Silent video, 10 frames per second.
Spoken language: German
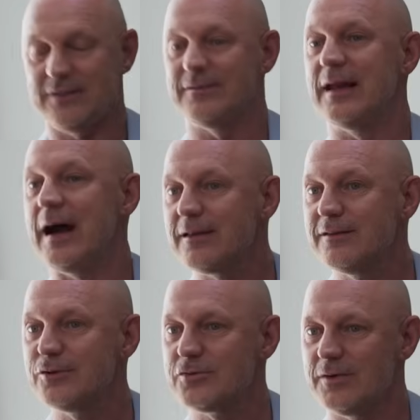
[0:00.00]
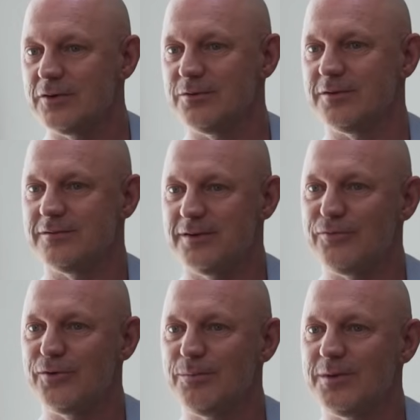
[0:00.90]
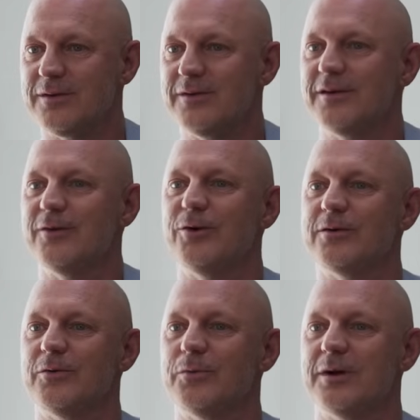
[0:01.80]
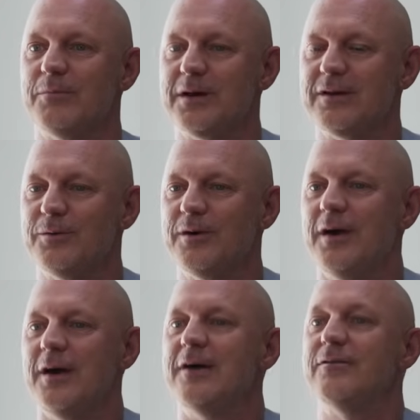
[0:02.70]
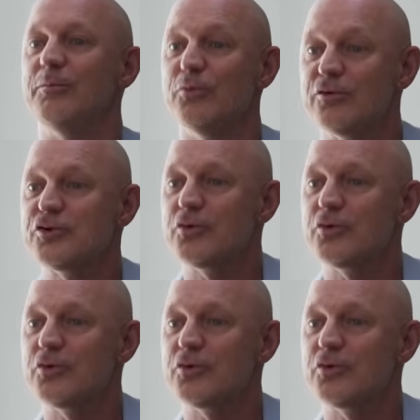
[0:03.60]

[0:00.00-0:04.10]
der erste Nachtisch, weil ich so ein Dessertfreak bin, den ich gekocht habe oder gemacht habe, war Mousse au